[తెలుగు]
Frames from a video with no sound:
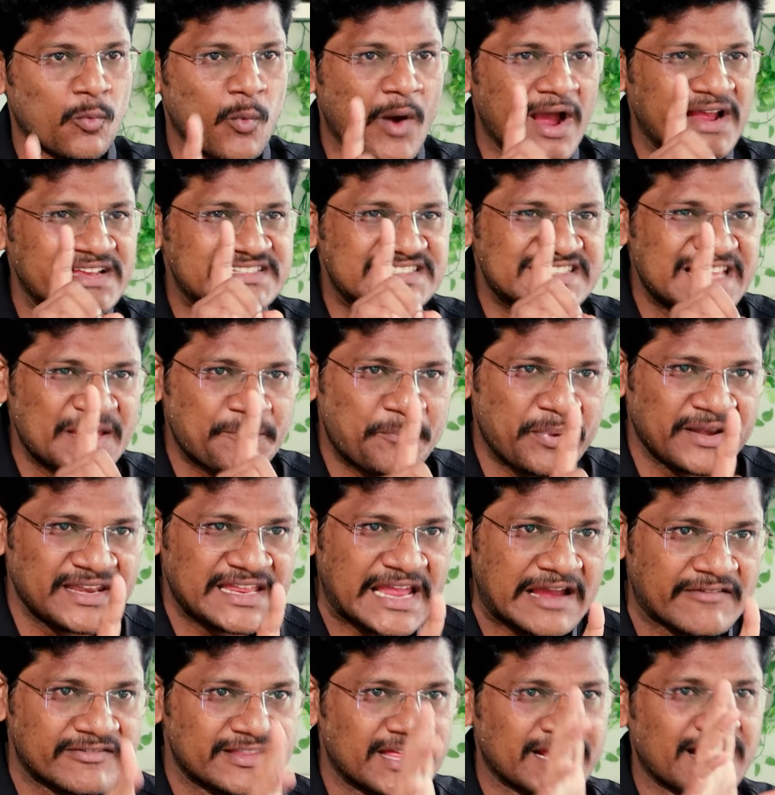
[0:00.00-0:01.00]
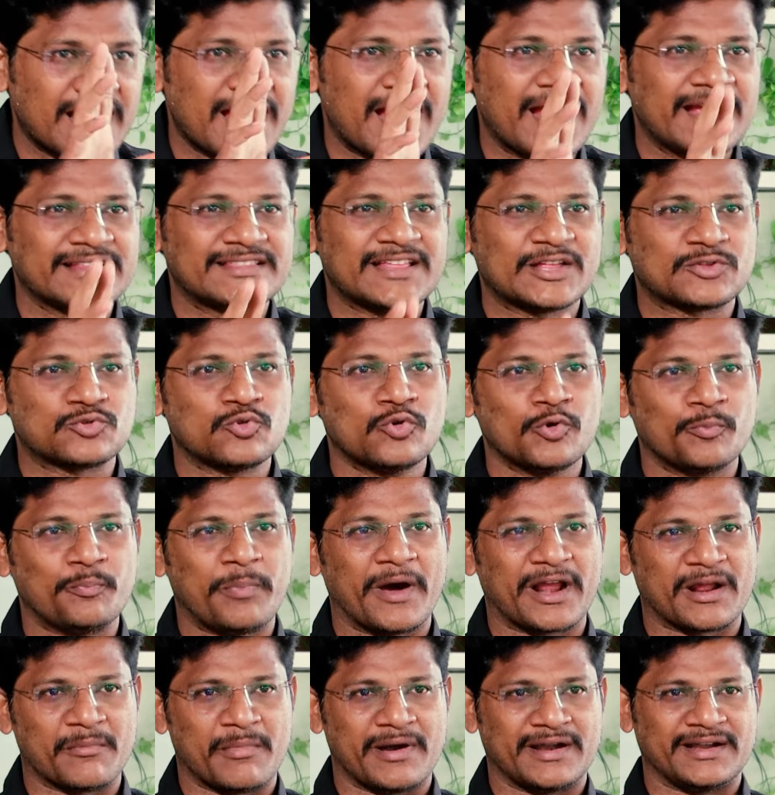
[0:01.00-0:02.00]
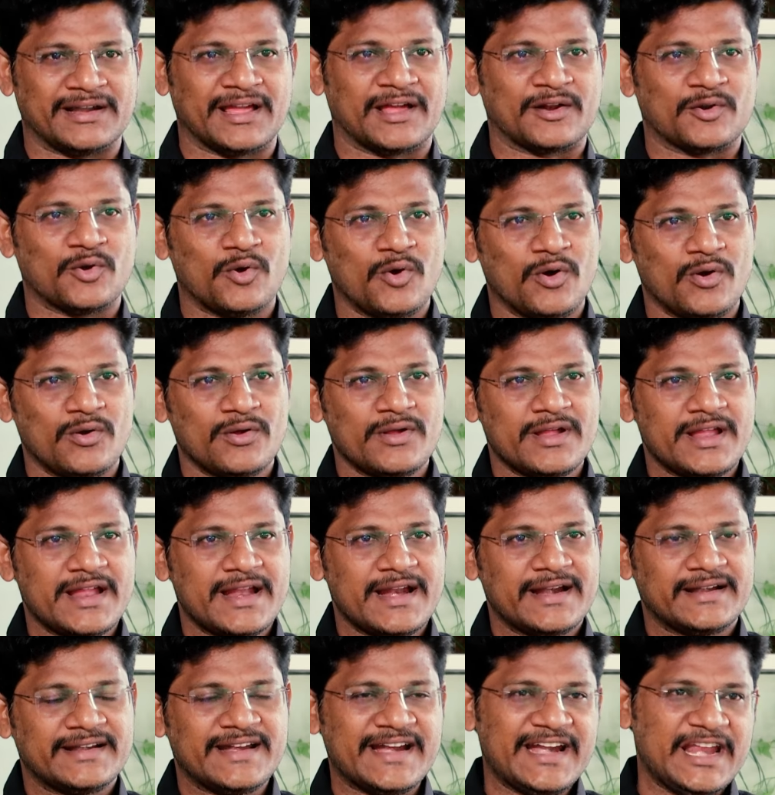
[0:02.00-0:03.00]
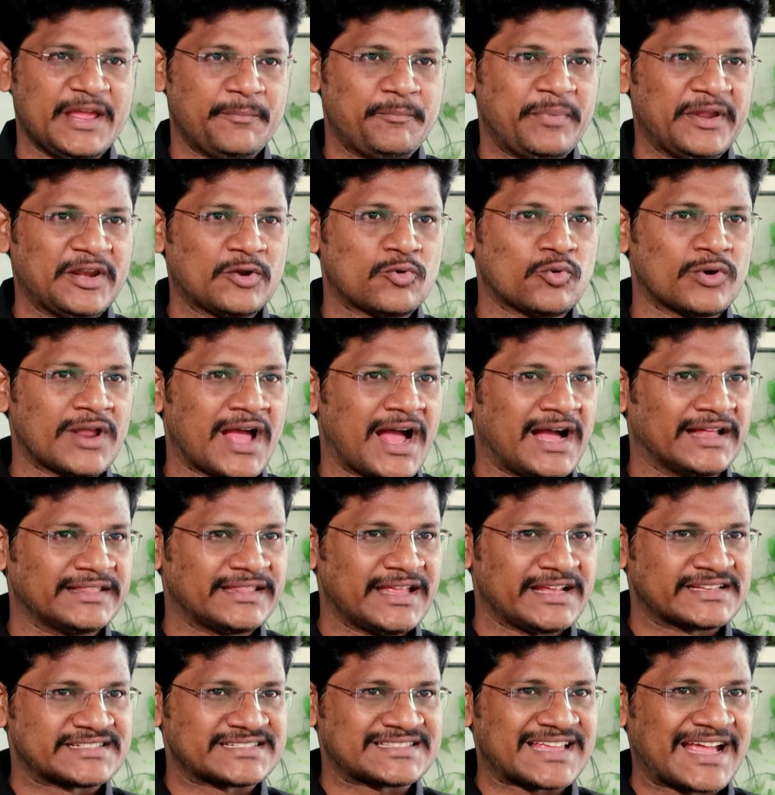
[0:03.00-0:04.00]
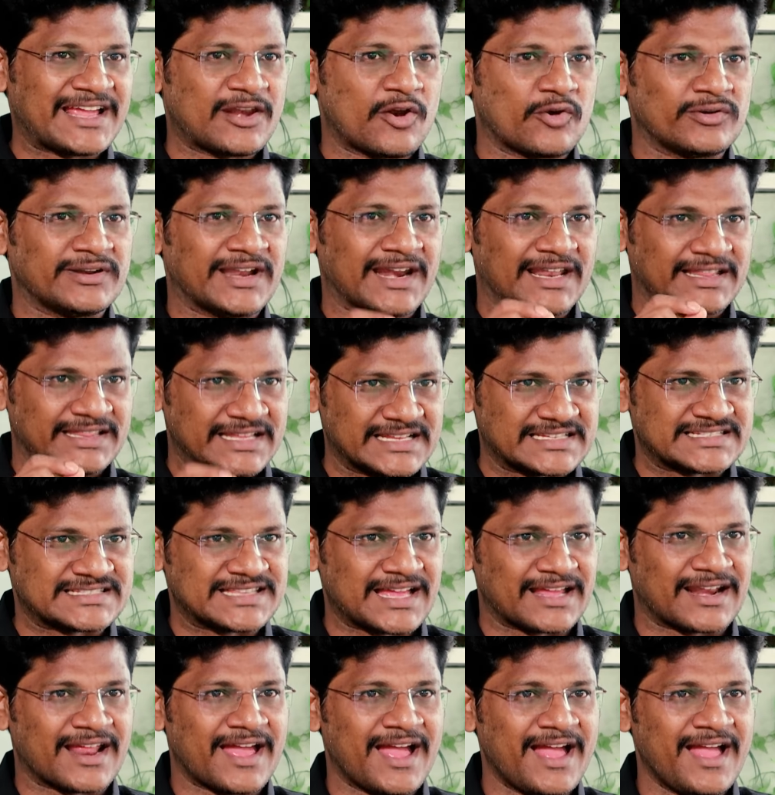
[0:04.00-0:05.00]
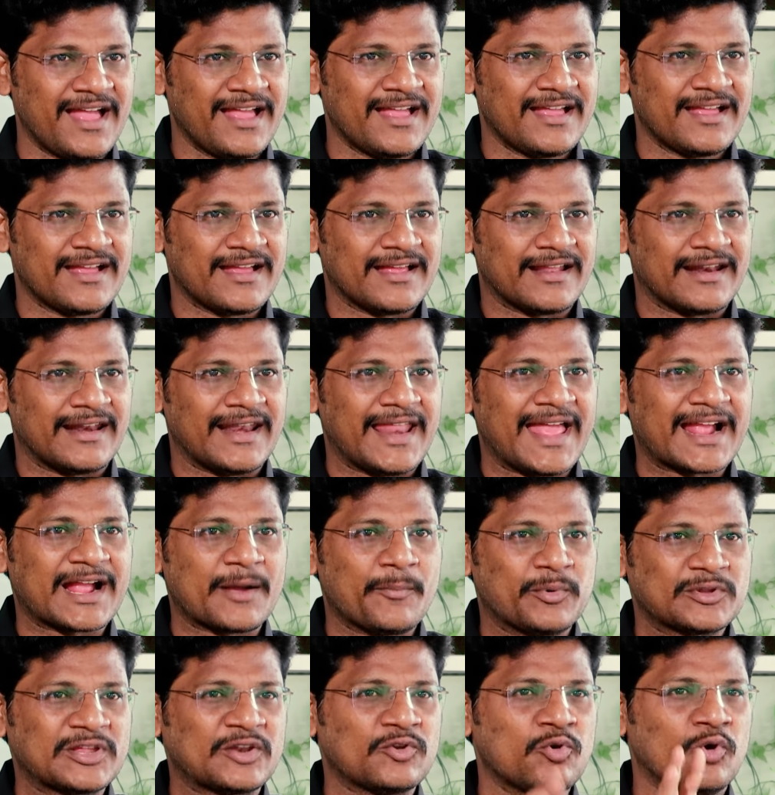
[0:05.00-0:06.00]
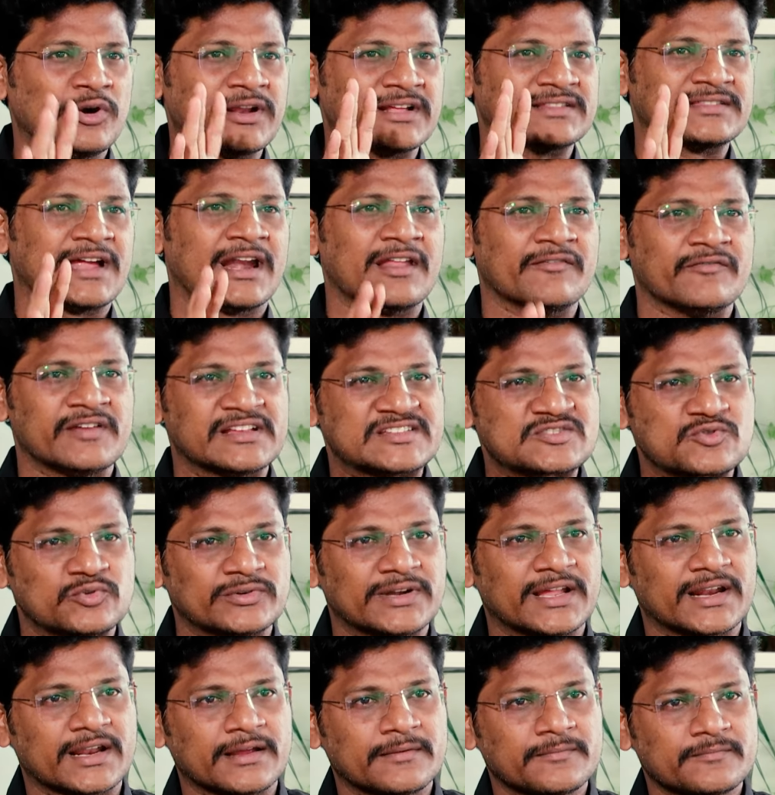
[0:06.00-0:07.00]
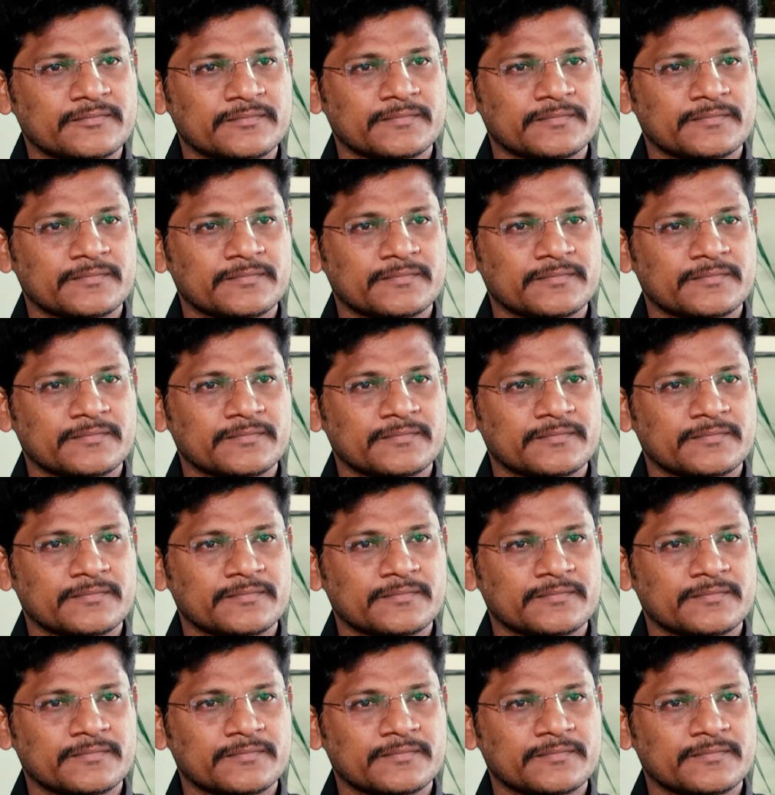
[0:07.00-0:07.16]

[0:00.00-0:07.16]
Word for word: వైసీపీని ఏ విధంగా అయితే తూర్పారబట్టారో టీడీపీని కూడా అదే స్థాయిలో నిలదీస్తారా లేకపోతే నోటికి తాళం వేసుకుంటారా